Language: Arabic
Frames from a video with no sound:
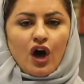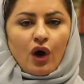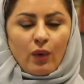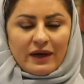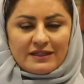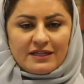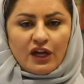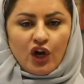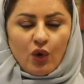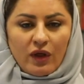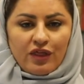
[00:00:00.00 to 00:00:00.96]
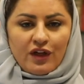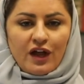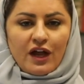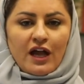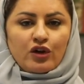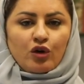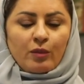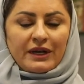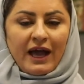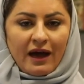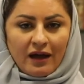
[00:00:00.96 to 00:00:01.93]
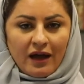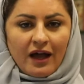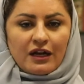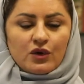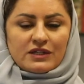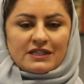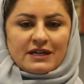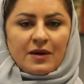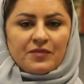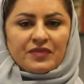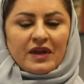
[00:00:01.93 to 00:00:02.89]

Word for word: أود أن أوضح أنه من حق الأسرة